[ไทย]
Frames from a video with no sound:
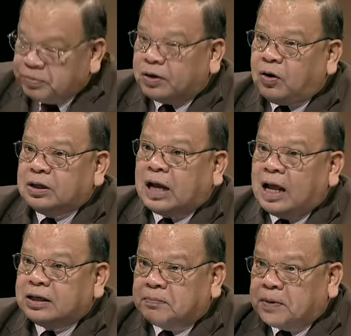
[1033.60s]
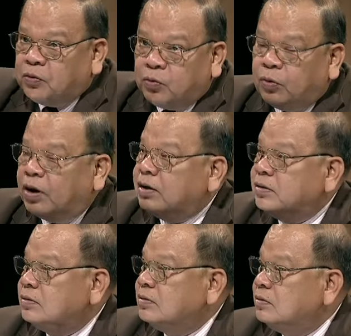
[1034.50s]
เนี่ยค่อนข้างจะเป็นห่วง
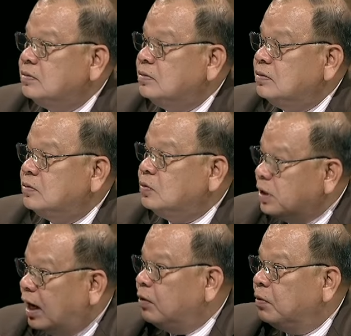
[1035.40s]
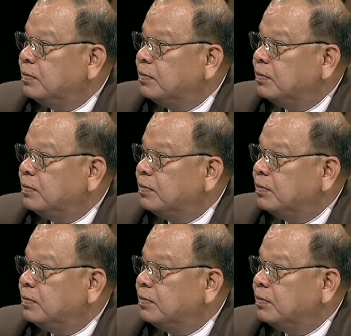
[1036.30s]
คุณคารล